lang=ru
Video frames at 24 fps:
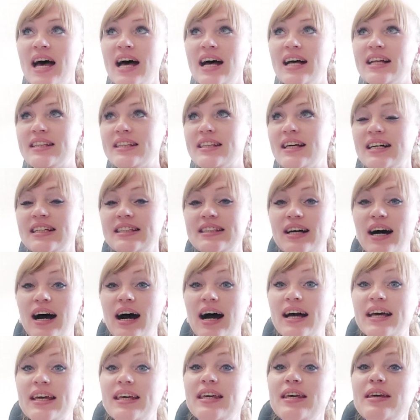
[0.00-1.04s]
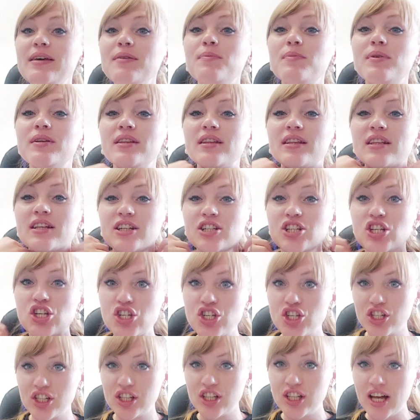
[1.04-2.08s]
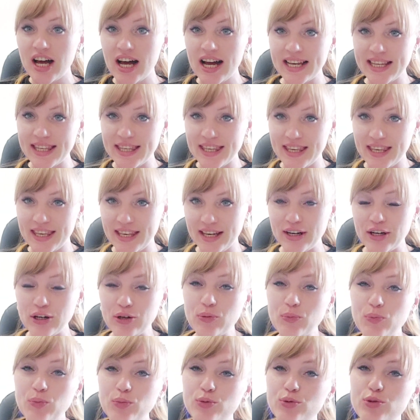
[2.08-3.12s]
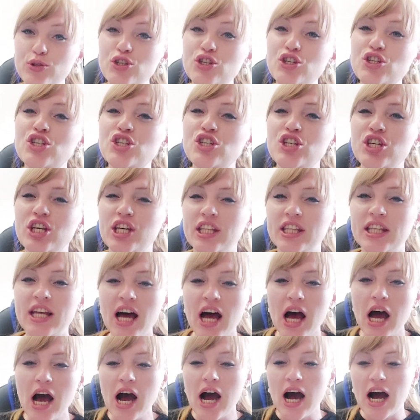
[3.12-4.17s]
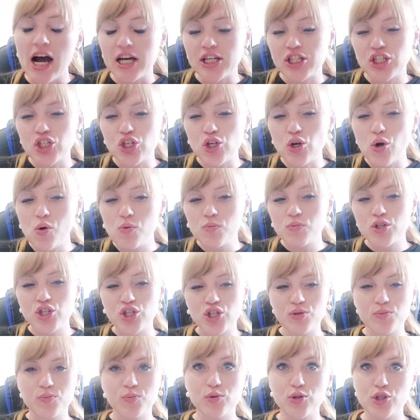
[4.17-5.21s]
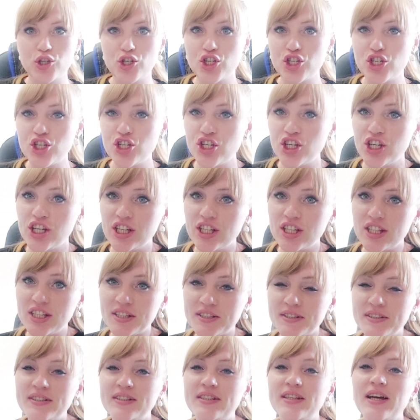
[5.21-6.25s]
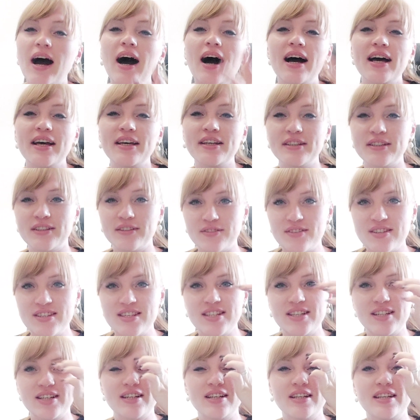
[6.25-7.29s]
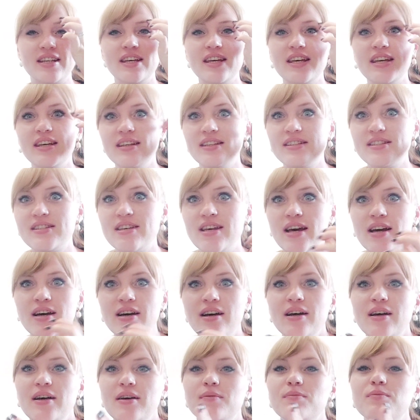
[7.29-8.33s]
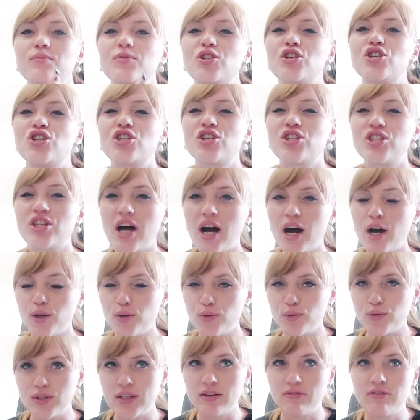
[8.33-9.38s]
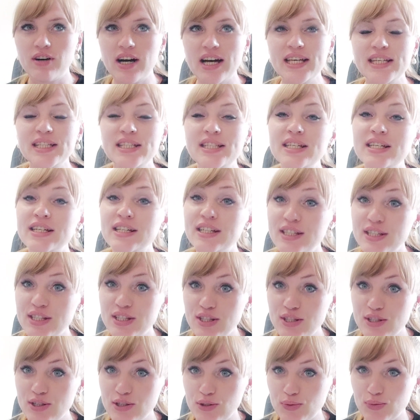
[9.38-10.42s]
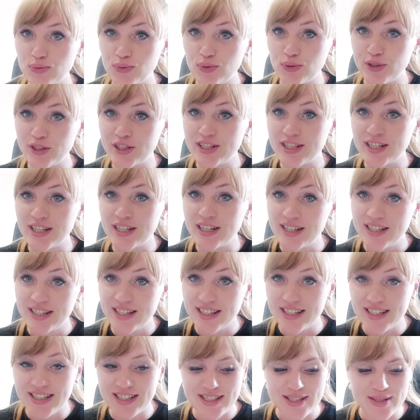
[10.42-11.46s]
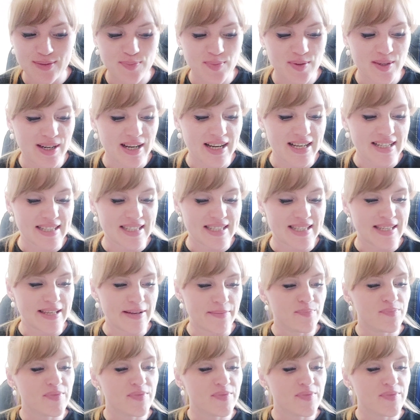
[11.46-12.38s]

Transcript: Да-да, именно желаниях мужчин. О чем же мужчины тайно в секрете мечтают? Давайте сегодня разбираться.